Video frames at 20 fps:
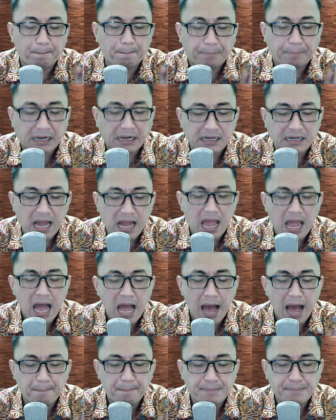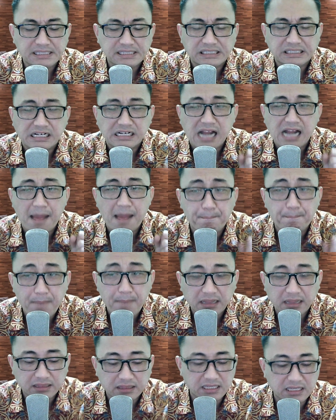pernah habis
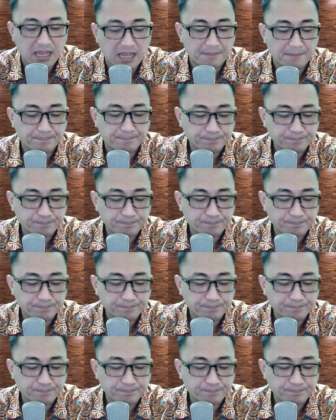rahmatnya.